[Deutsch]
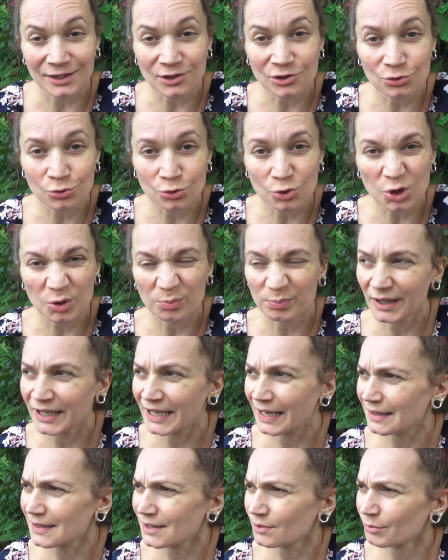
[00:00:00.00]
gesucht. Man
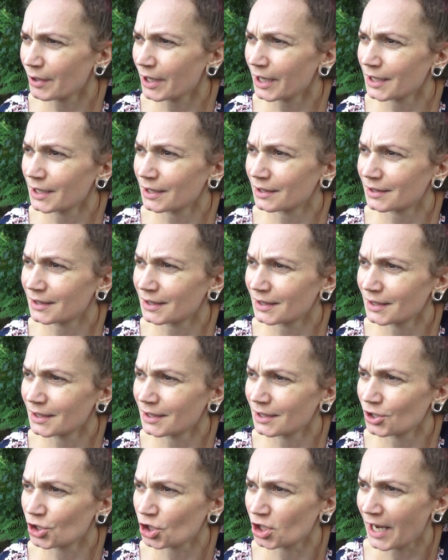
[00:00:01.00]
hört zwar
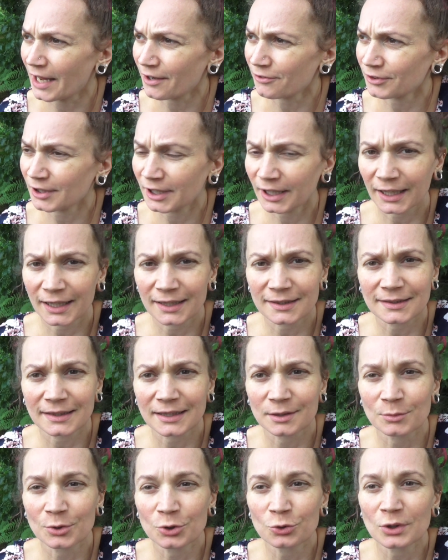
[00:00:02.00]
die Schleifgeräte
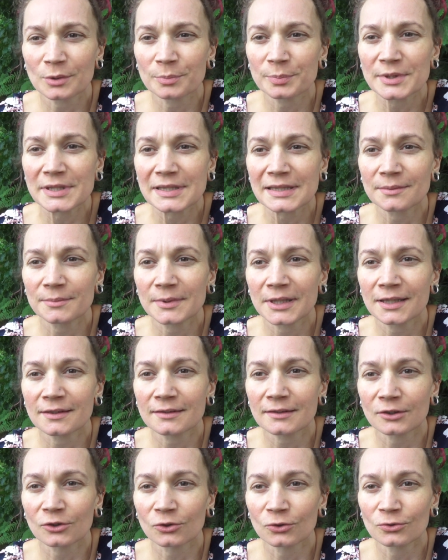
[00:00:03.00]
immer nur ein bisschen im
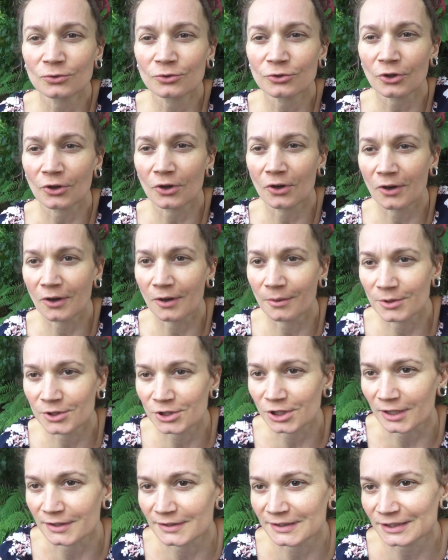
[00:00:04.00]
Hintergrund, aber
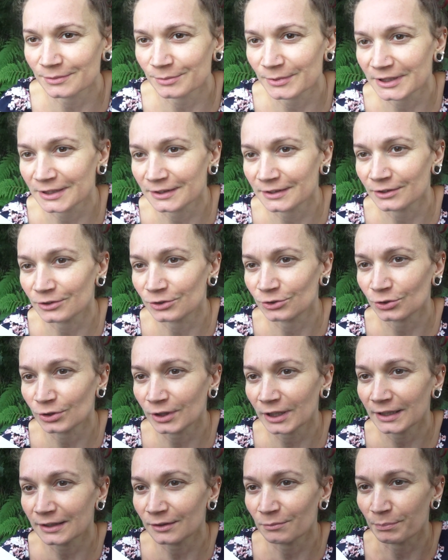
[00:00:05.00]
schaut euch mal den
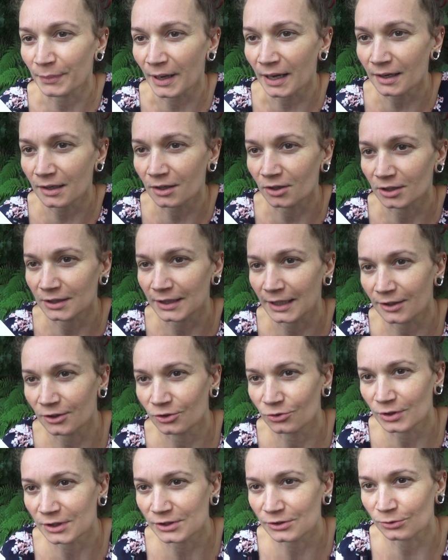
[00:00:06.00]
entzückenden Bach an, der da
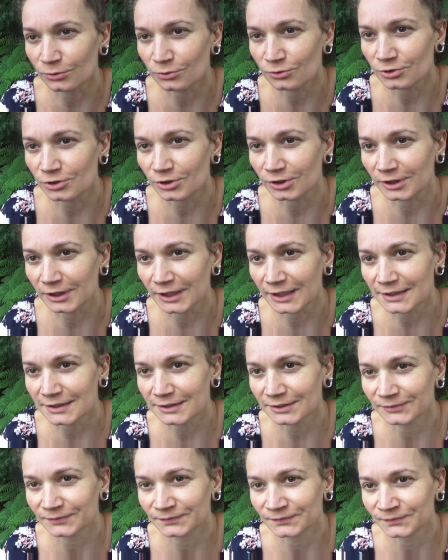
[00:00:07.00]
durchs Grundstück
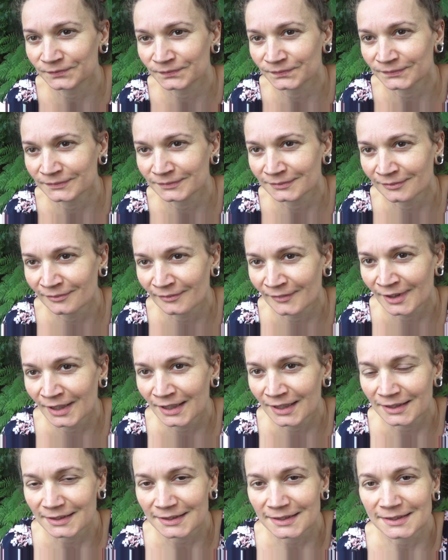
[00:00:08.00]
geht.
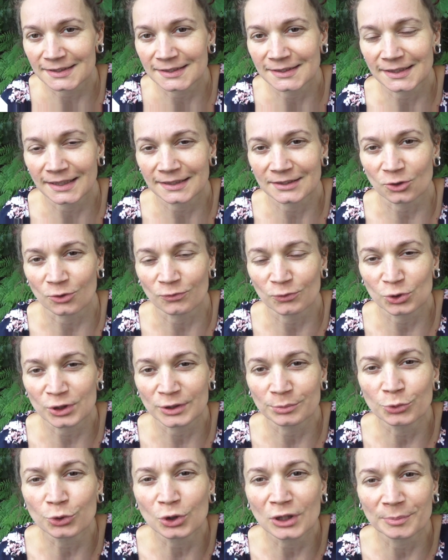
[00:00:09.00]
Das ist ja da, wo
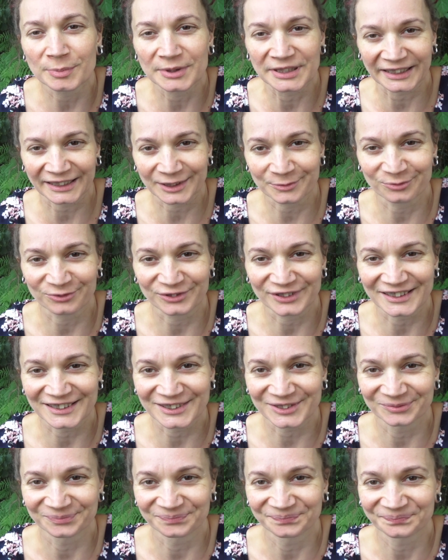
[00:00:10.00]
die Mühle betrieben
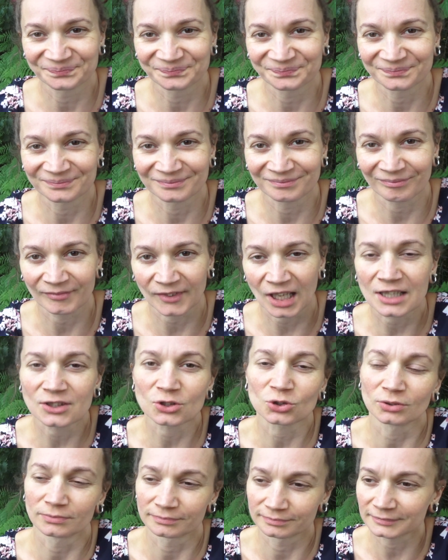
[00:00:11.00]
wird.
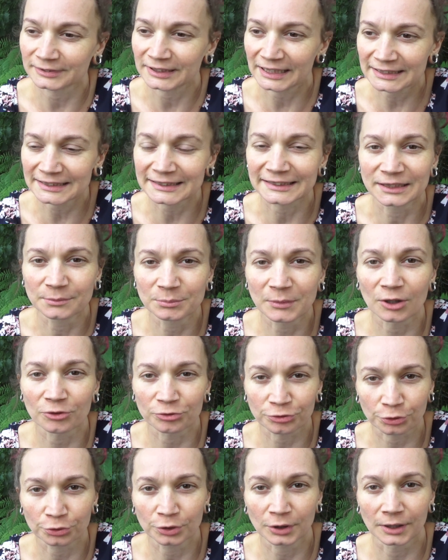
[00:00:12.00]
Also jetzt nicht mehr,
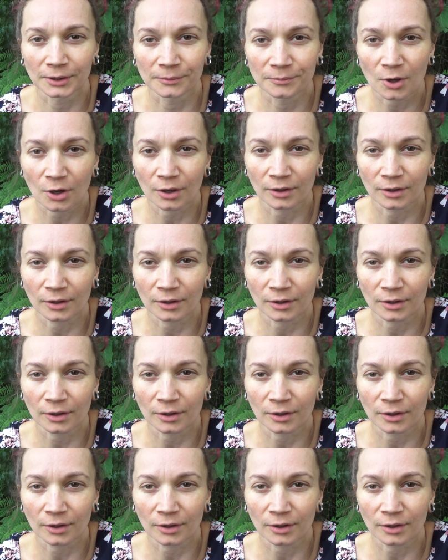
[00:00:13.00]
früher.